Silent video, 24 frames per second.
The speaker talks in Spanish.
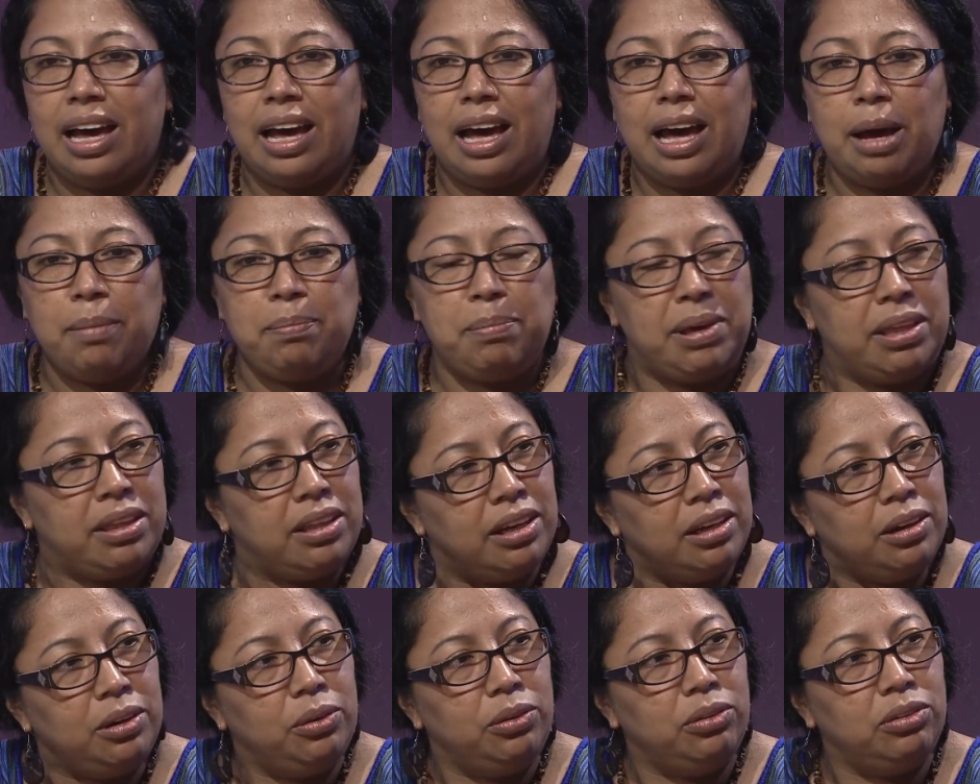a
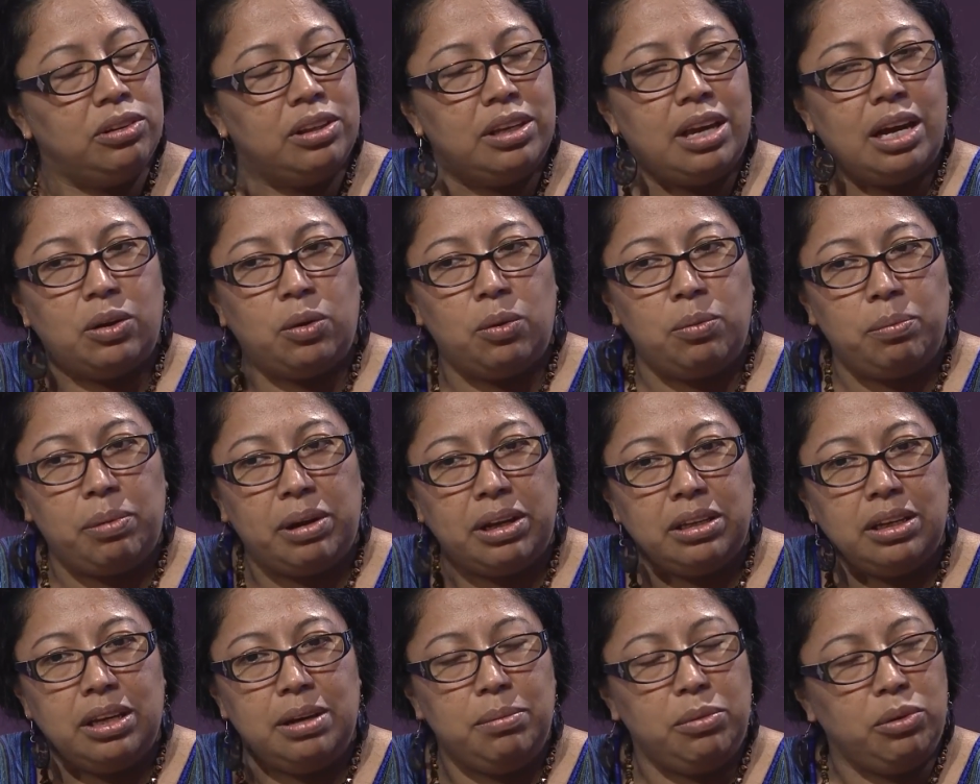pedirnos que
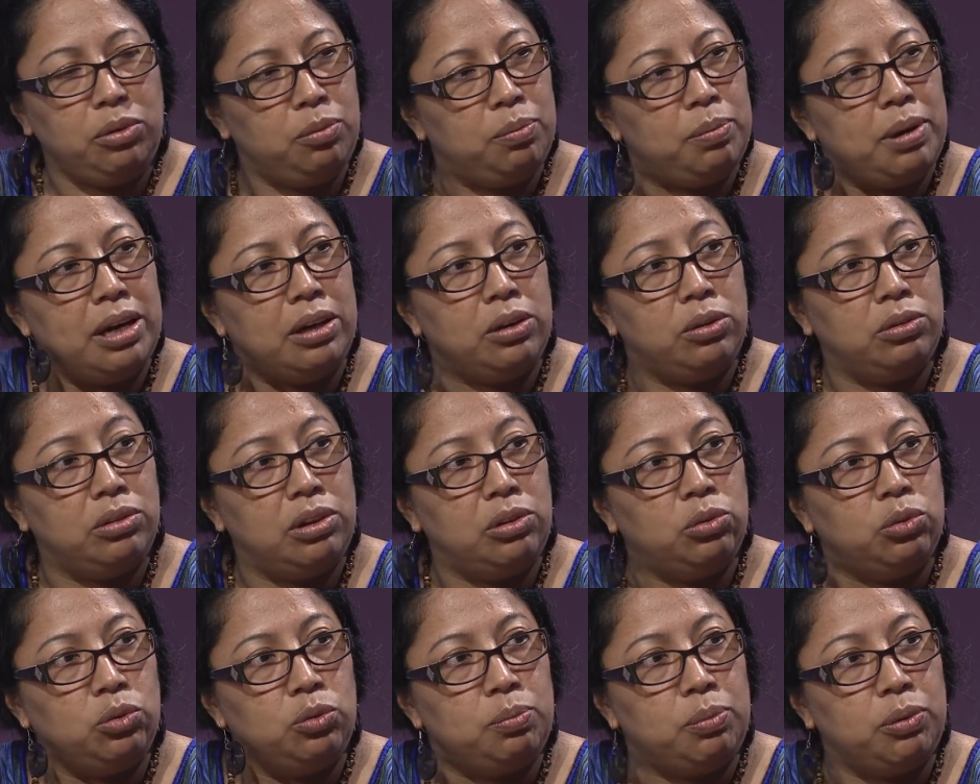acompañemos varios de
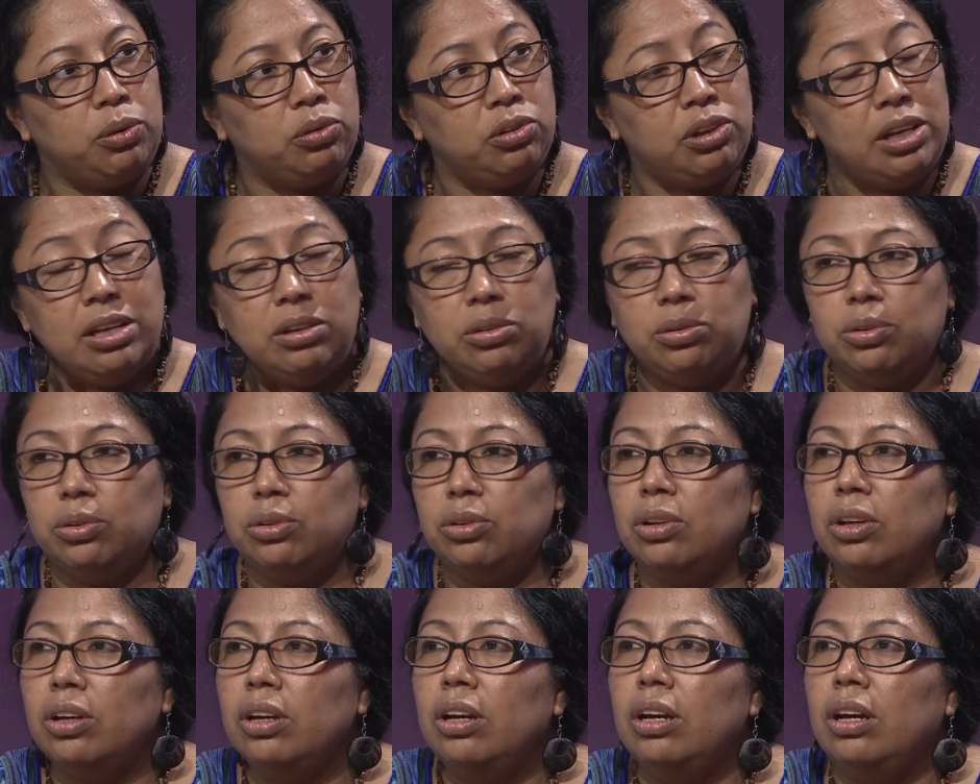sus procesos.